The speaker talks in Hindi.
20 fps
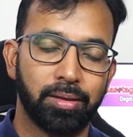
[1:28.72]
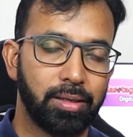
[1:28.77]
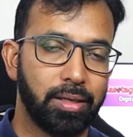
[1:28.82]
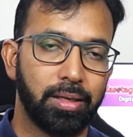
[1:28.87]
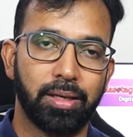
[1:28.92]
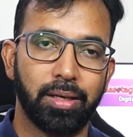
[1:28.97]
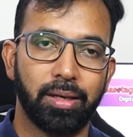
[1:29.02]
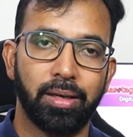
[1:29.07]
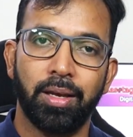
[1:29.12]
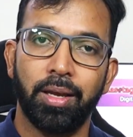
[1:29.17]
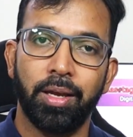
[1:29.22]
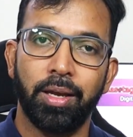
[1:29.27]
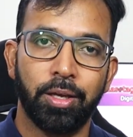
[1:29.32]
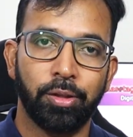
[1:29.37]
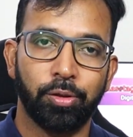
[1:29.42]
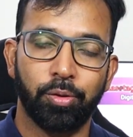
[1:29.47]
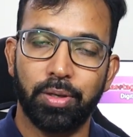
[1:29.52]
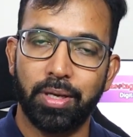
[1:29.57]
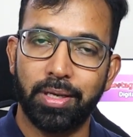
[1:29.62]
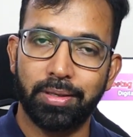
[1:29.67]
ठीक है
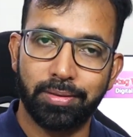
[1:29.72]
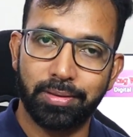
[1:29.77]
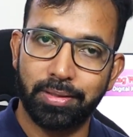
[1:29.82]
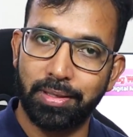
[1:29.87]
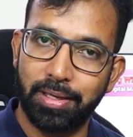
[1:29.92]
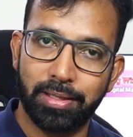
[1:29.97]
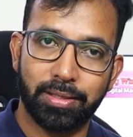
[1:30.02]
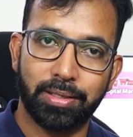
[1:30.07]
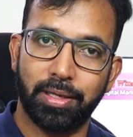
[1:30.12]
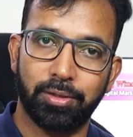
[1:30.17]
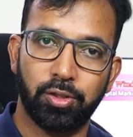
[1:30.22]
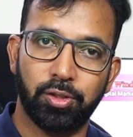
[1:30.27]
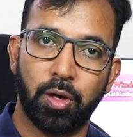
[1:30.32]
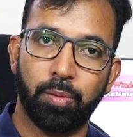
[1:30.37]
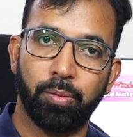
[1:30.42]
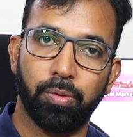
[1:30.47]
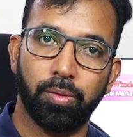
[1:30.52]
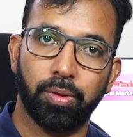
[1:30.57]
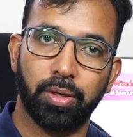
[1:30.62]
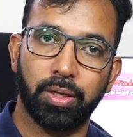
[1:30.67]
तो ये सेल्स का
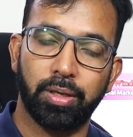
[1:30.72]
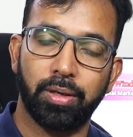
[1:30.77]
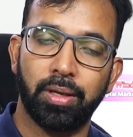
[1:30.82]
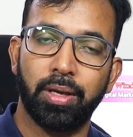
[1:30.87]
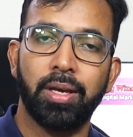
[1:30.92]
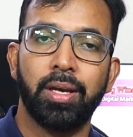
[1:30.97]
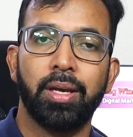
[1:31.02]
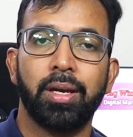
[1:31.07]
जॉब हो गया